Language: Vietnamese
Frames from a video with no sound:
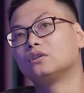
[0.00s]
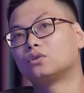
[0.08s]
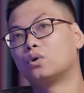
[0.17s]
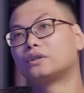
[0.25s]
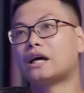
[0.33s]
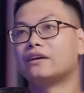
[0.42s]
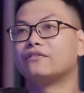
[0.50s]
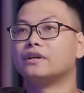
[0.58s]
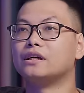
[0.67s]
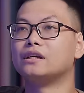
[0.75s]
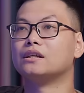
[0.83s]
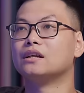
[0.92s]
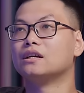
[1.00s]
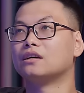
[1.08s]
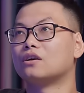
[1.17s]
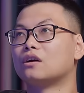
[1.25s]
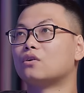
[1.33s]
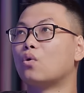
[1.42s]
thôi, thay vì
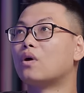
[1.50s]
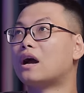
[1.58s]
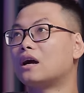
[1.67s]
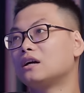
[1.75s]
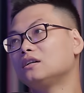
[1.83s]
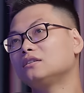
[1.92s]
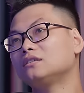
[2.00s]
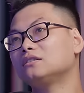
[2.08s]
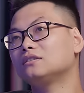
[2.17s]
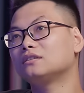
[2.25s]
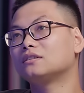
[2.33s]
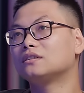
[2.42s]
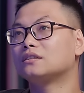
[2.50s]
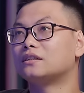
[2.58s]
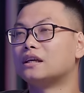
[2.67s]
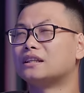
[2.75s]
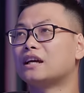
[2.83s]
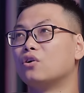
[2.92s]
cố gắng
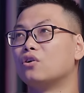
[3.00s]
để thay